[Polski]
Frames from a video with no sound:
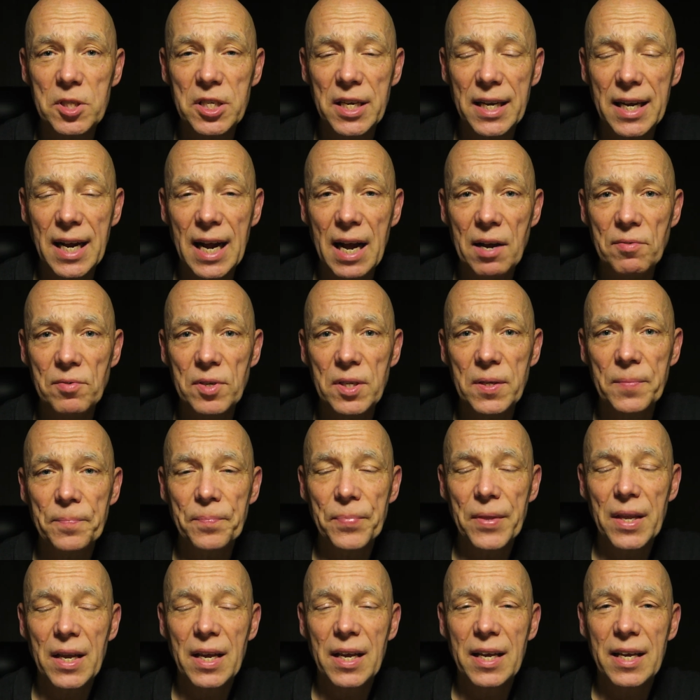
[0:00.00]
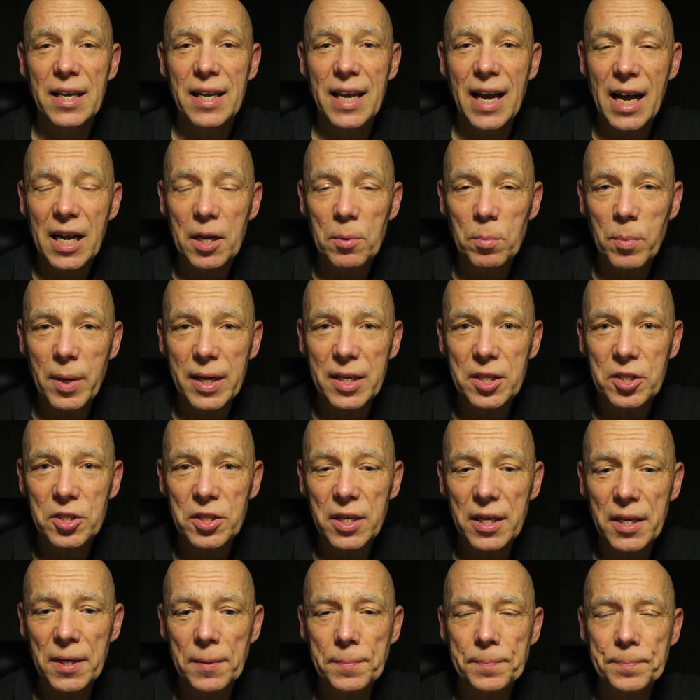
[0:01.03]
ciekawy, jak
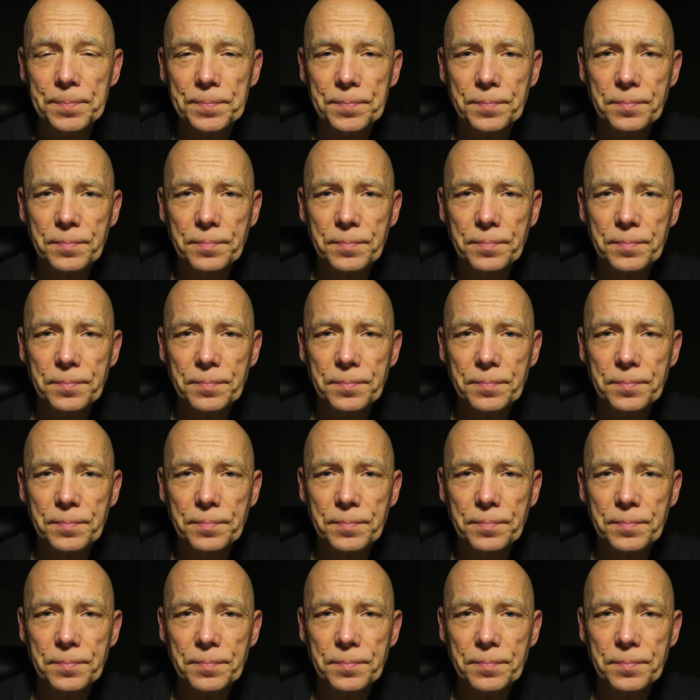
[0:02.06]
będzie